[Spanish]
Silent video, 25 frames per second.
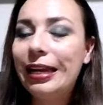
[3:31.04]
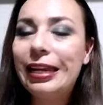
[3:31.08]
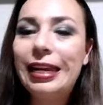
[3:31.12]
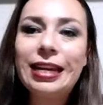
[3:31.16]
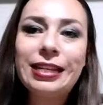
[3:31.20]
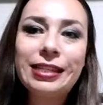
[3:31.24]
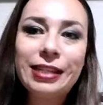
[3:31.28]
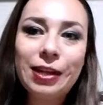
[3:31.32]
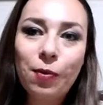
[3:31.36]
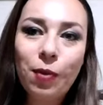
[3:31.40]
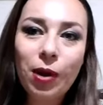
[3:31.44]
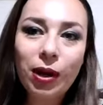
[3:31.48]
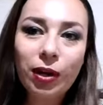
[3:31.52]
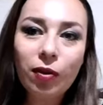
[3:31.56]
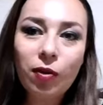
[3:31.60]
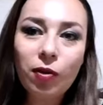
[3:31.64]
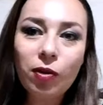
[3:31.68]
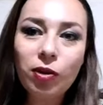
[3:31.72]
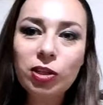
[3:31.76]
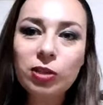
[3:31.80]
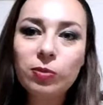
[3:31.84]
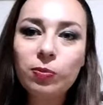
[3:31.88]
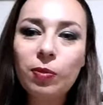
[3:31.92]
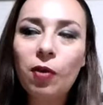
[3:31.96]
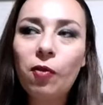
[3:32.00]
Y es igual
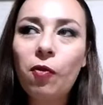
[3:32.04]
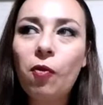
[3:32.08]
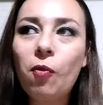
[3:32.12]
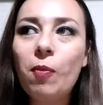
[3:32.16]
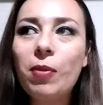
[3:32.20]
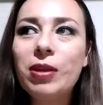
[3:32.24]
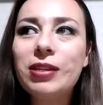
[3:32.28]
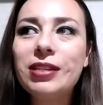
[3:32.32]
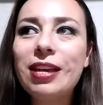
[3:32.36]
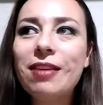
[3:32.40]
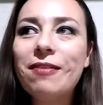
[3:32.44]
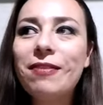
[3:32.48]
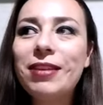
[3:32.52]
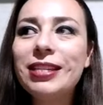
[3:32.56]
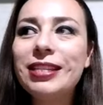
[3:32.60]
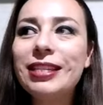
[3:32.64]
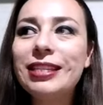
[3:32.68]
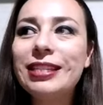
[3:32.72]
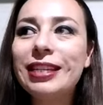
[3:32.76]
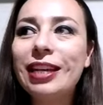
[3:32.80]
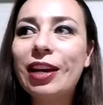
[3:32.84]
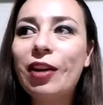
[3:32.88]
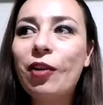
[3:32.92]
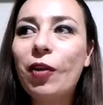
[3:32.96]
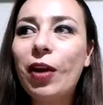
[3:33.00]
con los perfumes, a
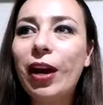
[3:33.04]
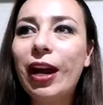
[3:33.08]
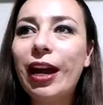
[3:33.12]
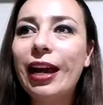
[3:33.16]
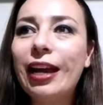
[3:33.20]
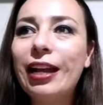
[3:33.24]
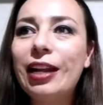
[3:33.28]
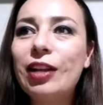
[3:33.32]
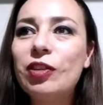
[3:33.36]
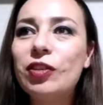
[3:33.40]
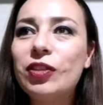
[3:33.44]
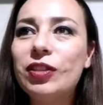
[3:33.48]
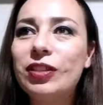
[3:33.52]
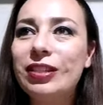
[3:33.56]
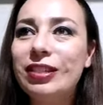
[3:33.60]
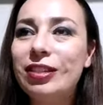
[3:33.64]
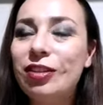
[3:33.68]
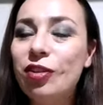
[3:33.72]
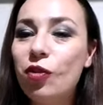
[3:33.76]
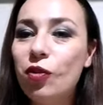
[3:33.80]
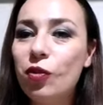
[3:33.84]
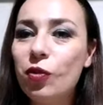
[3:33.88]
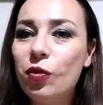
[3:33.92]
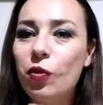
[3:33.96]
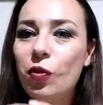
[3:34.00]
veces creo que
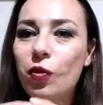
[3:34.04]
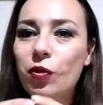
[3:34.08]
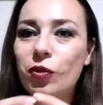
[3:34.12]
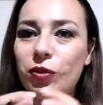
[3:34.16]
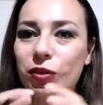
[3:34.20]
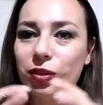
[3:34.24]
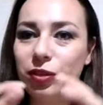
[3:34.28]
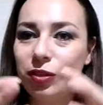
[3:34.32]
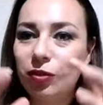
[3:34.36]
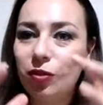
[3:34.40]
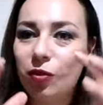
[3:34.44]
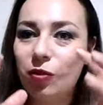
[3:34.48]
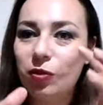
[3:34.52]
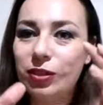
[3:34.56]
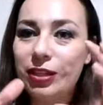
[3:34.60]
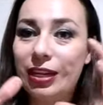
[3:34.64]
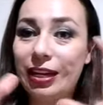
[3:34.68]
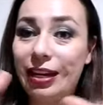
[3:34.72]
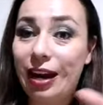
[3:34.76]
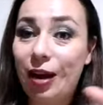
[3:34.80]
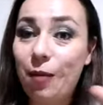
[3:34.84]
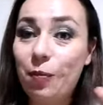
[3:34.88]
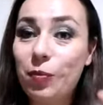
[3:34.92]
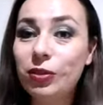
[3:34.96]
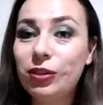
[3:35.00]
nos
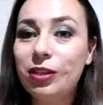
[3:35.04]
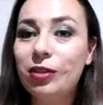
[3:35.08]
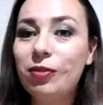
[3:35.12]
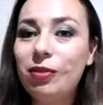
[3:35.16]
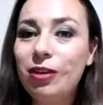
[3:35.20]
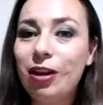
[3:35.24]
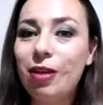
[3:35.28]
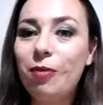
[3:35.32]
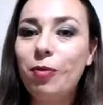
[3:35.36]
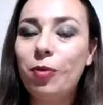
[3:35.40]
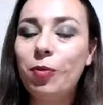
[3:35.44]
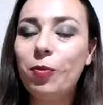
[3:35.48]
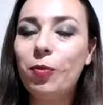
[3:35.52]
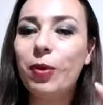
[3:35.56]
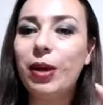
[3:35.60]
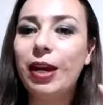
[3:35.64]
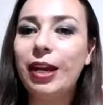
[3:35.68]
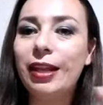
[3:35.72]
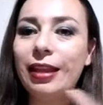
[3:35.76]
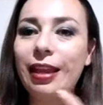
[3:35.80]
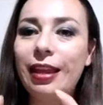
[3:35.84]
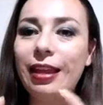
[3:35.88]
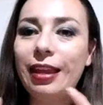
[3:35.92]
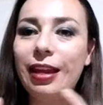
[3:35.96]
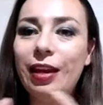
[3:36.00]
cerramos en una
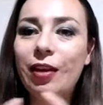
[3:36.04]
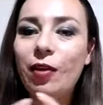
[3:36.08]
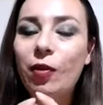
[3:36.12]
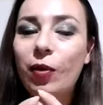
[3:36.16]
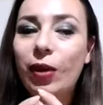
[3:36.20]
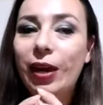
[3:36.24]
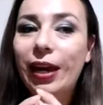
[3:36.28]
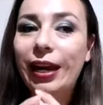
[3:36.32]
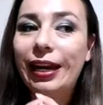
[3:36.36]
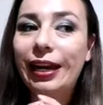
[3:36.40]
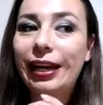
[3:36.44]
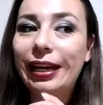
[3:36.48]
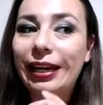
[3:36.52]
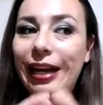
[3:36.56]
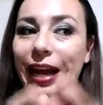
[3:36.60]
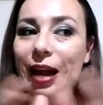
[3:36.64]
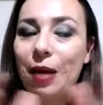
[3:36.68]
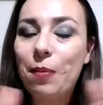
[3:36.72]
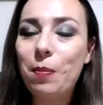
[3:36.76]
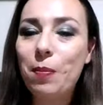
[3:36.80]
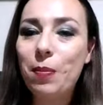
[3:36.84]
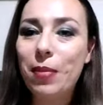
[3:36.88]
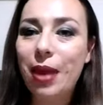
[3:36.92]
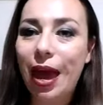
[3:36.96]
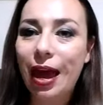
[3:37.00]
burbujita de no querer
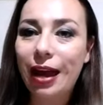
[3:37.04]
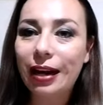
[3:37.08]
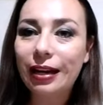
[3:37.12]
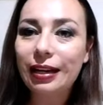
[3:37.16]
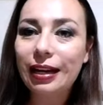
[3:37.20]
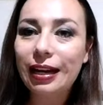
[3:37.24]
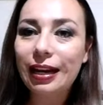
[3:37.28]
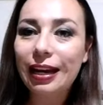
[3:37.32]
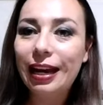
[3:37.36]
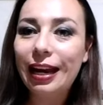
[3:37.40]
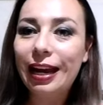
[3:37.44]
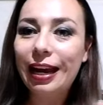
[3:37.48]
cambiar,